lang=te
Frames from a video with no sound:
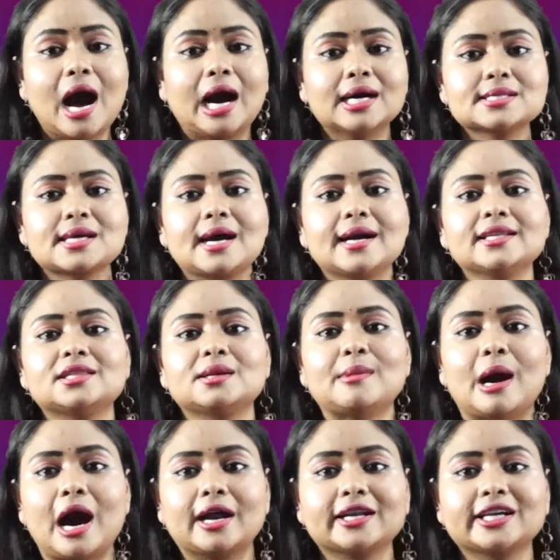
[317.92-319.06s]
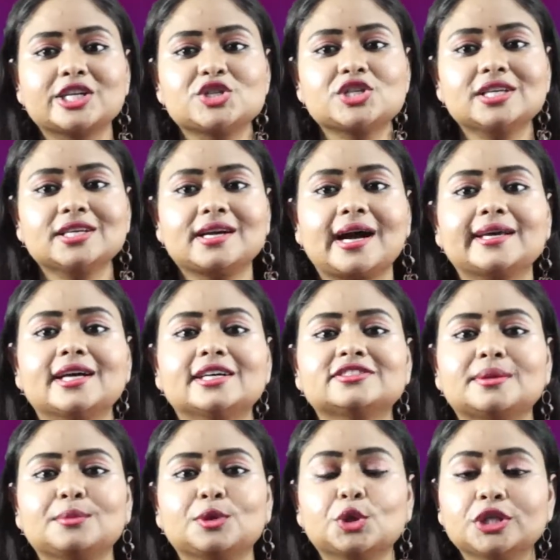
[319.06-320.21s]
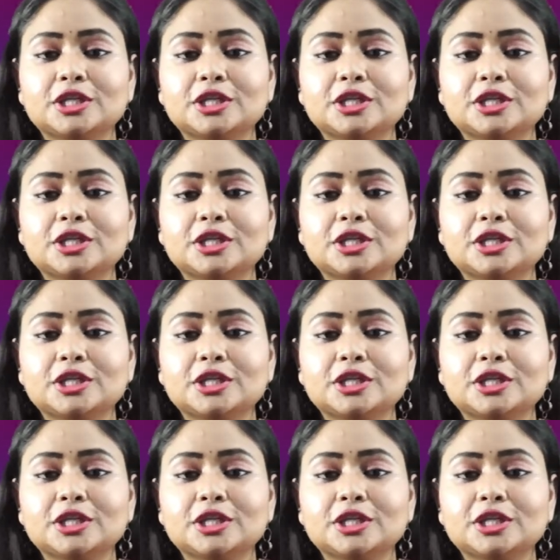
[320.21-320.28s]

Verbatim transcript: ఆ సాయంత్రం ఆరగించి కైలాసంలో